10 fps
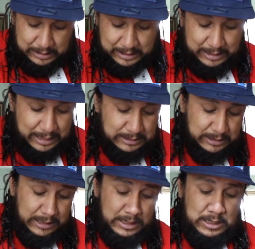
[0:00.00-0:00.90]
el
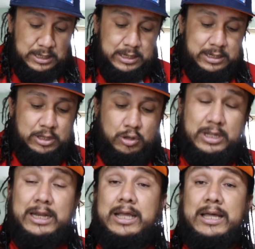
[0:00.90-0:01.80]
enlace. Le doy
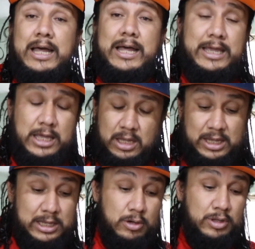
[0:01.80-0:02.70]
clic ahí
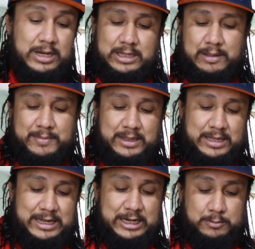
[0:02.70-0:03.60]
y llego
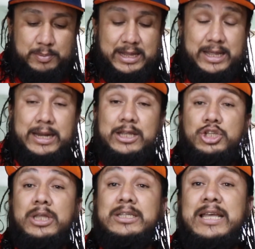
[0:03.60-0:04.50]
directamente a las playeras
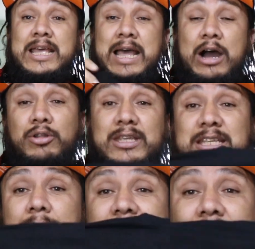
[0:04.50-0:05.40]
chidas. Ahorita
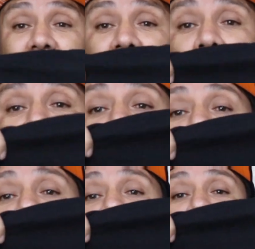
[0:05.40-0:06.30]
sí hay bastantes
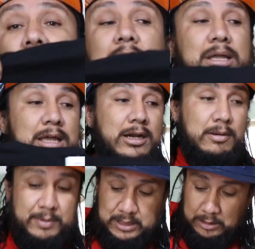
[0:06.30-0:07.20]
modelos, banda. Creo que ya
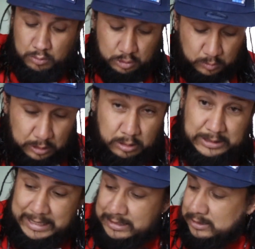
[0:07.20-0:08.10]
repetí algunos modelos.
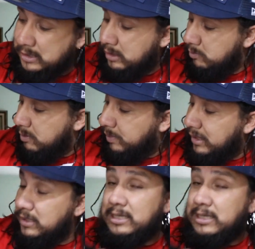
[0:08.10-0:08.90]
Esta me parece